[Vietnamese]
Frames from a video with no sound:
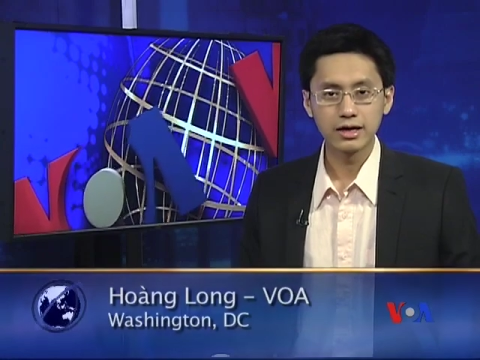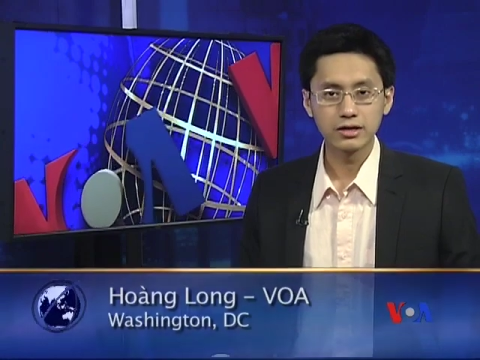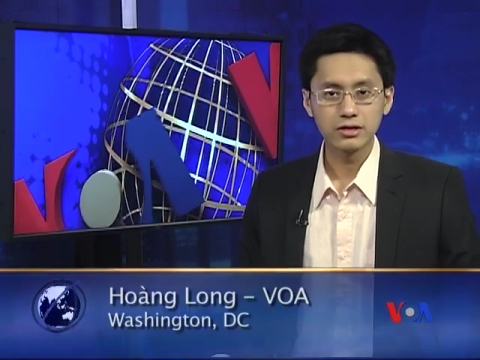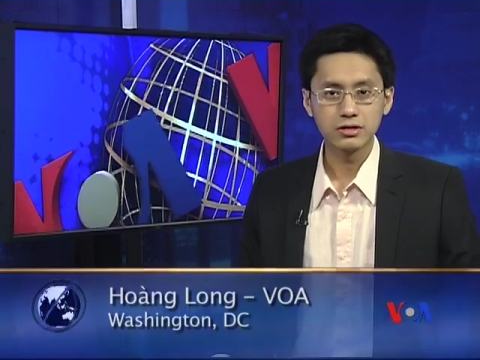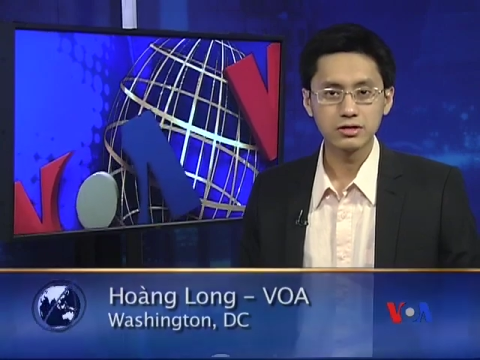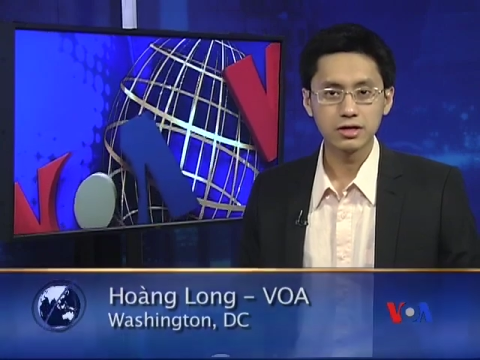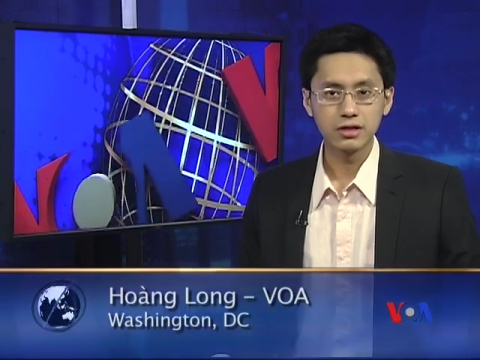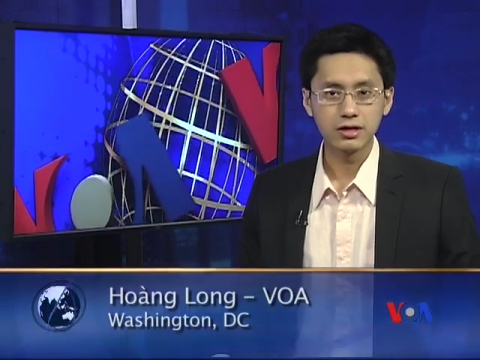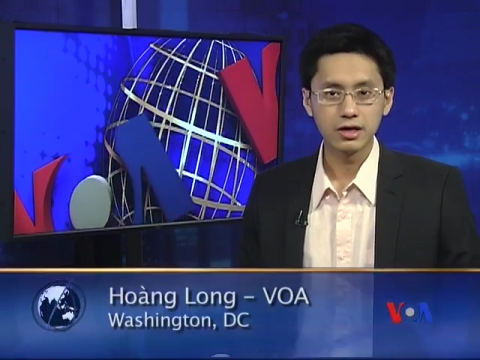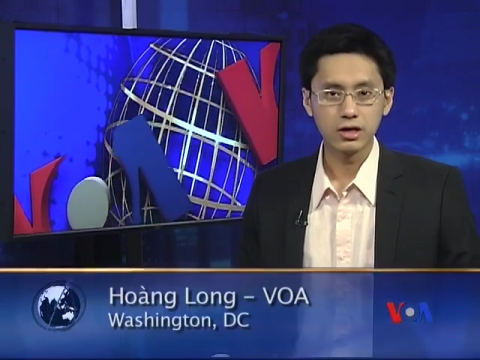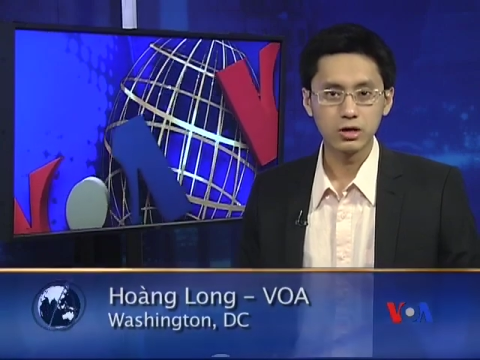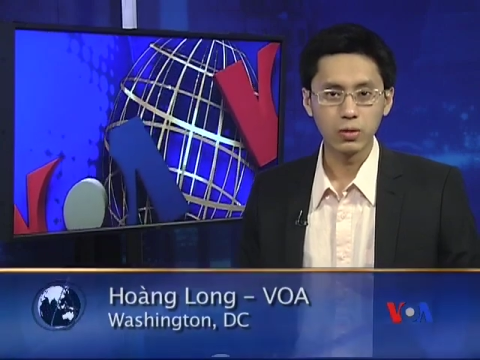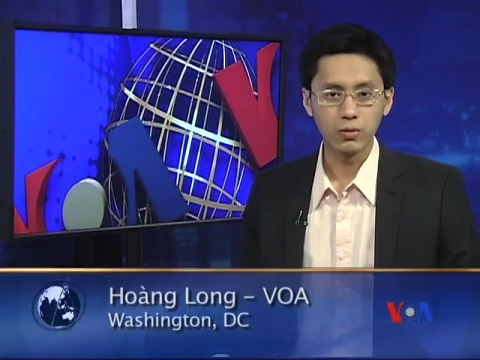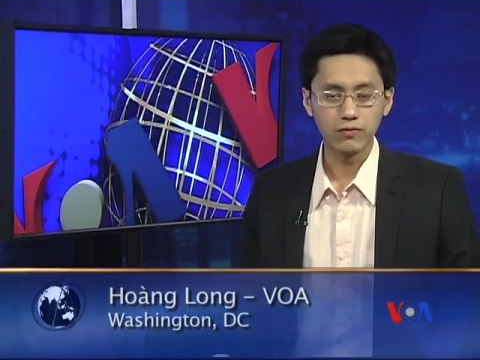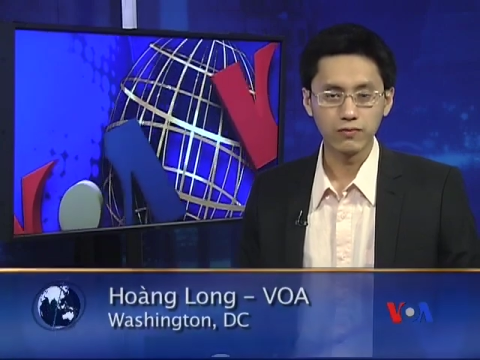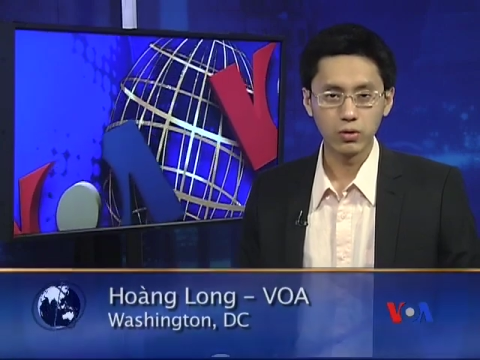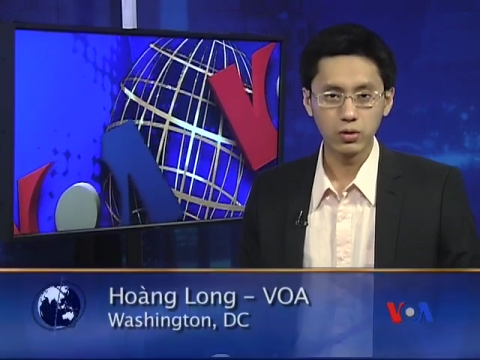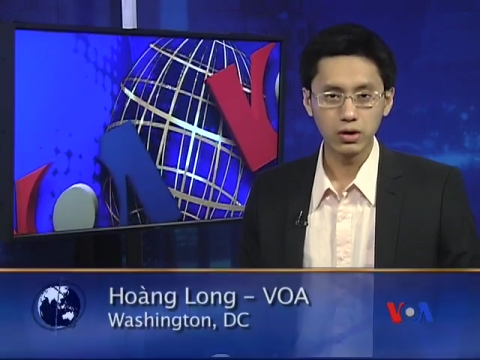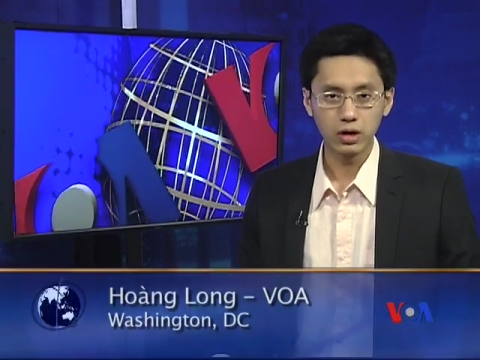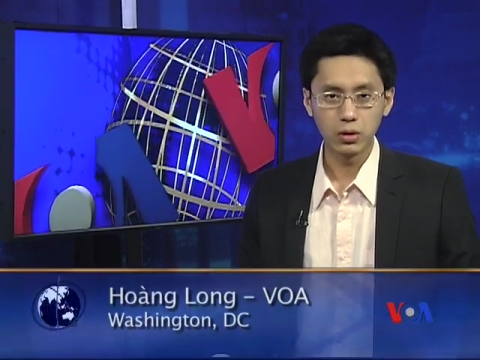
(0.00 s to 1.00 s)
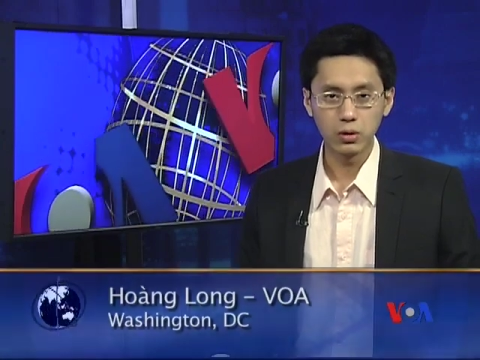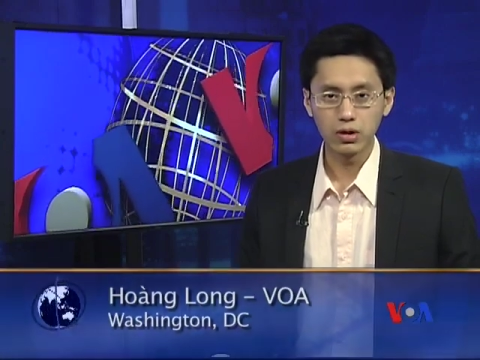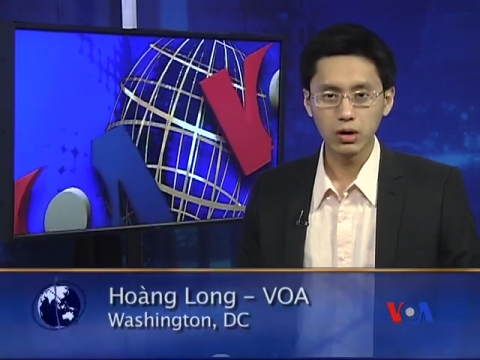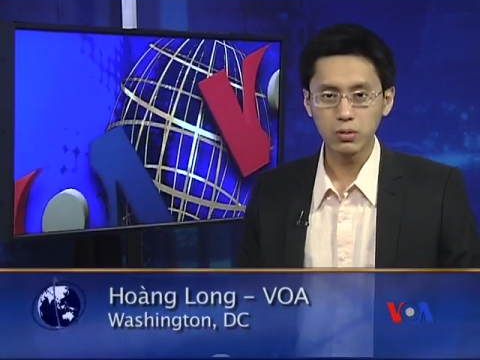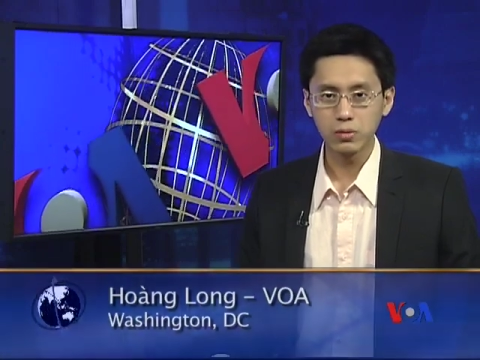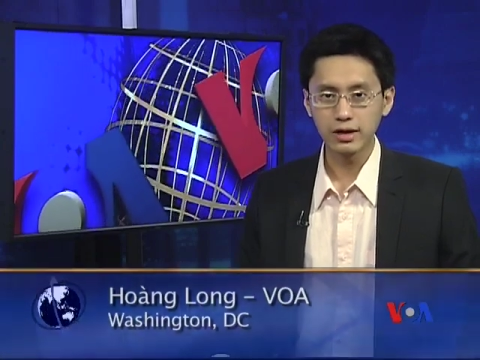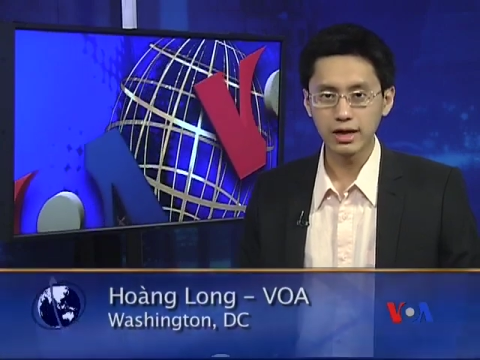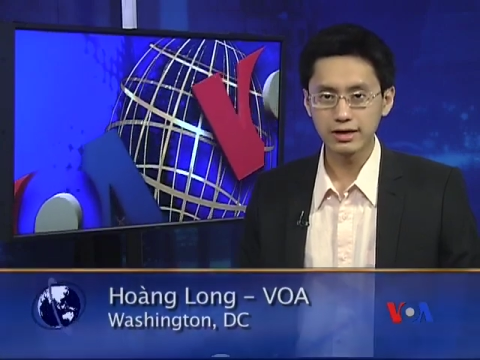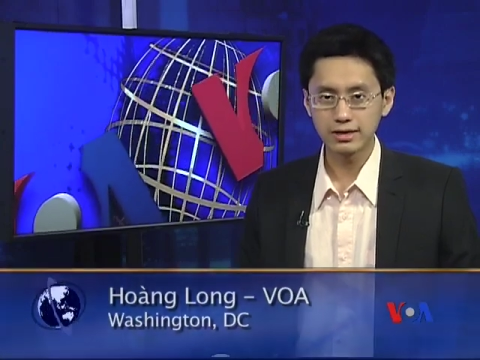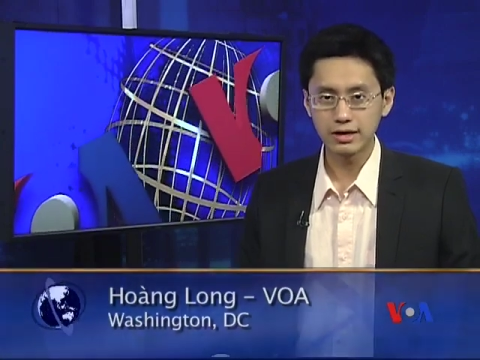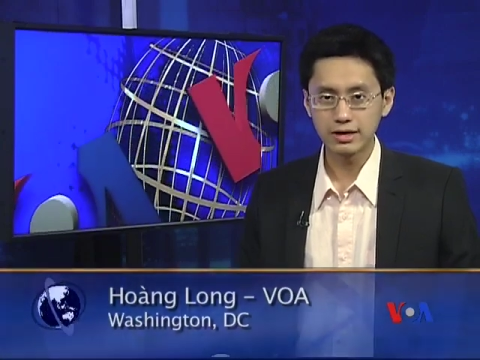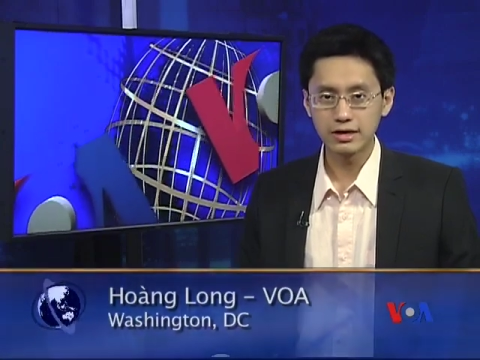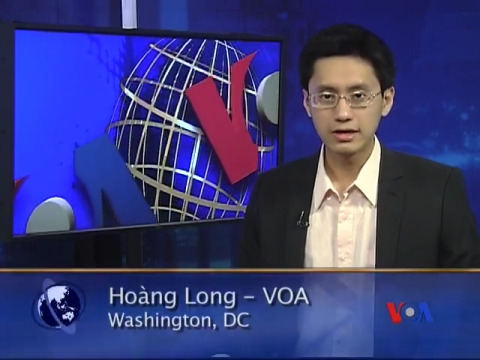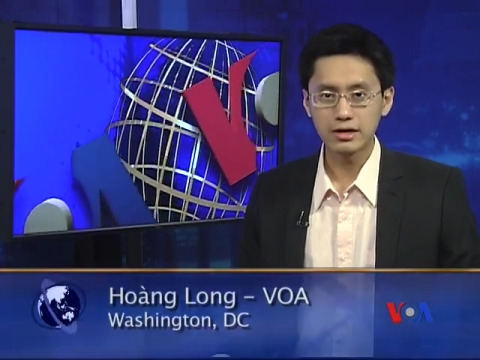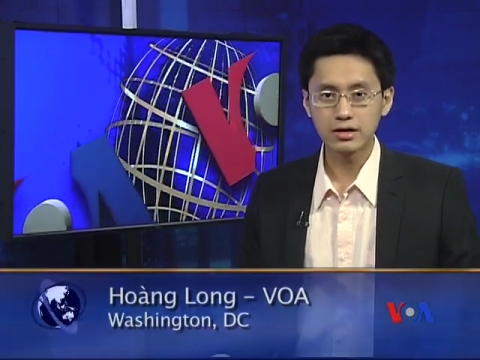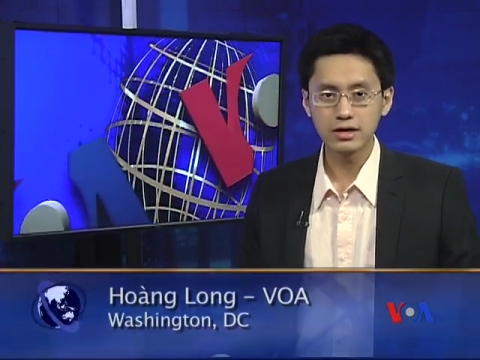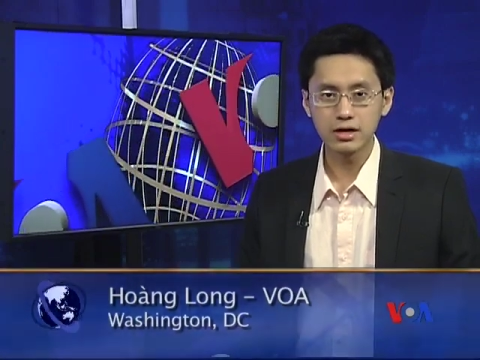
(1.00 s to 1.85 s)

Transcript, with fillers: chương trình thể dục vũ điệu gốc Latin